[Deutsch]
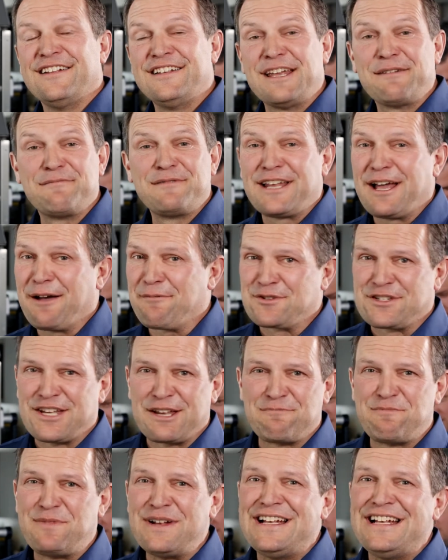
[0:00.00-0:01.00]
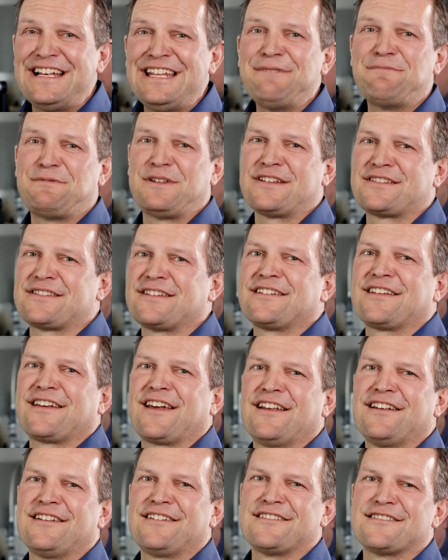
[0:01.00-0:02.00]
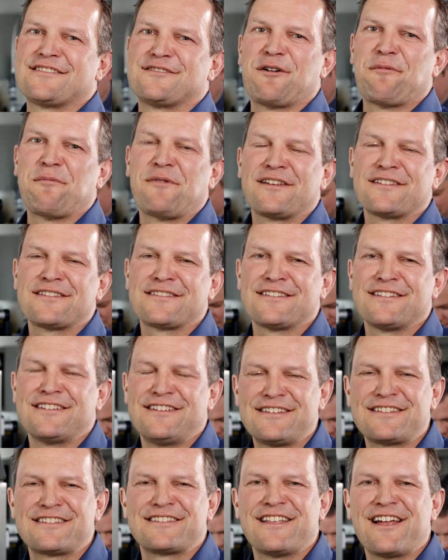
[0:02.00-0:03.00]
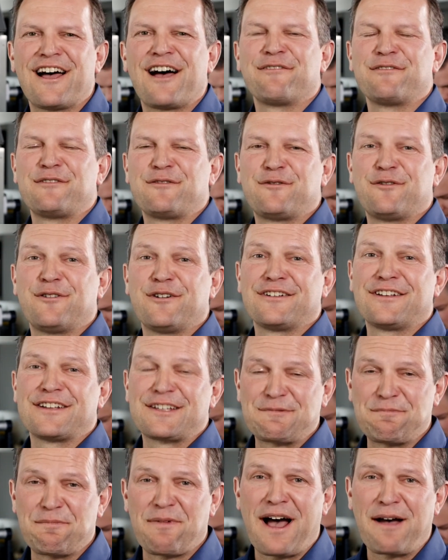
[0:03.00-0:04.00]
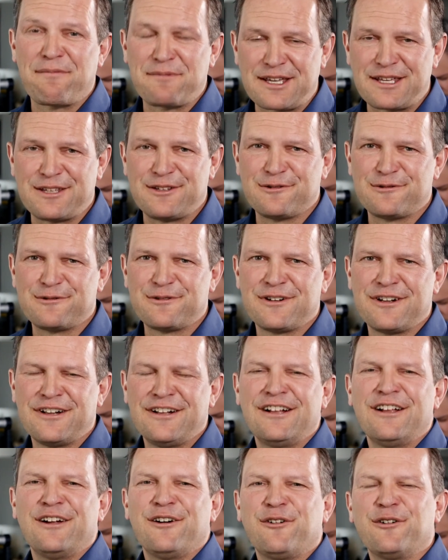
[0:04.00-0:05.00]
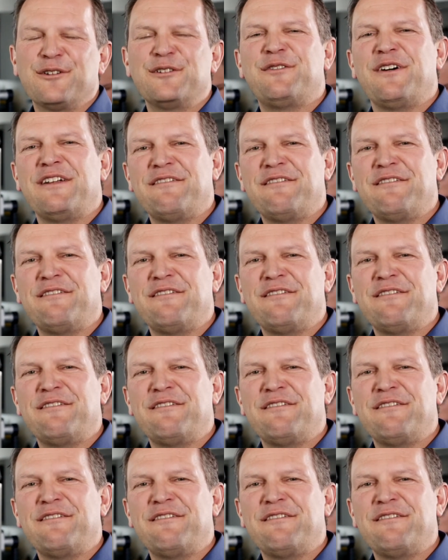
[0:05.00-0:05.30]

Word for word: Der mit Abstand beliebteste Trend des Sommers ist nach wie vor das Barbecue. Und